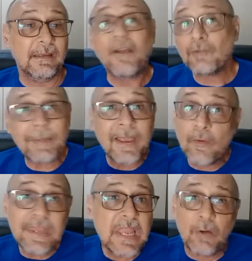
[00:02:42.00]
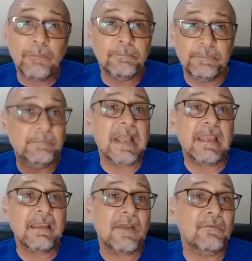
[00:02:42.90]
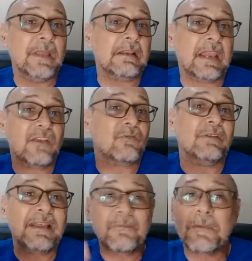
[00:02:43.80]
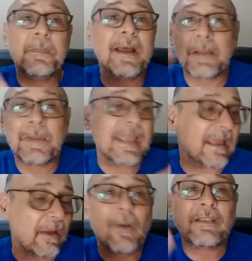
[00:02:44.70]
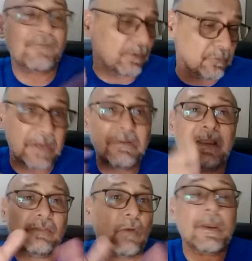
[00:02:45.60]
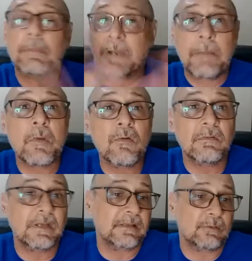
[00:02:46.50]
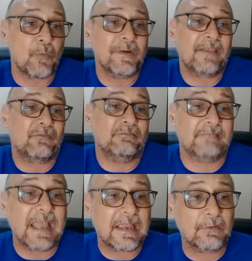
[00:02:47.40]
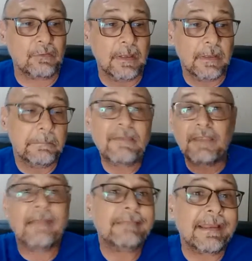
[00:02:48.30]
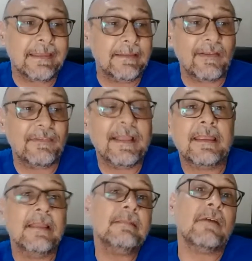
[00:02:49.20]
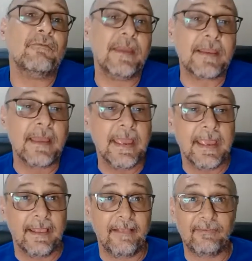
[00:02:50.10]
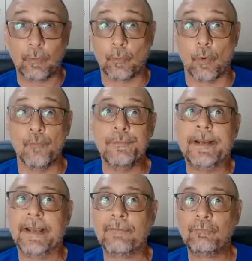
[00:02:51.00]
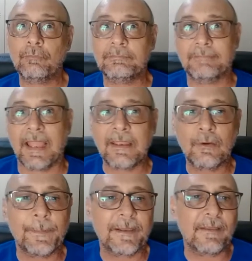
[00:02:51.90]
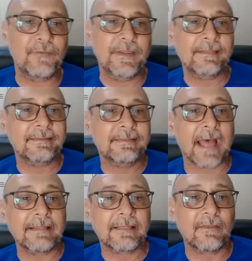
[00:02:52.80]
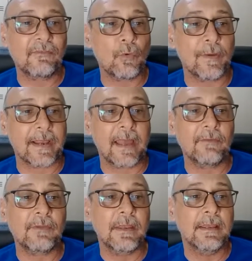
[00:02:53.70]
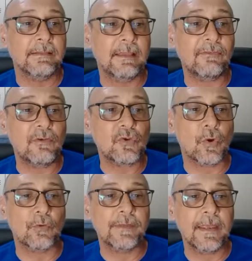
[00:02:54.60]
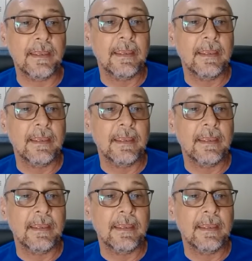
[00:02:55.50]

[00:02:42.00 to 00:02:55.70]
Acho que é uma reunião. Ali, reunião, três, quatro, é, vai marcar amanhã, é quarta-feira, domingo, é, tá, hora, tá bom, é congresso técnico, mas é, tá aqui, né? vai ser na quinta-feira esse congresso técnico para definir datas e horários desses jogos, né?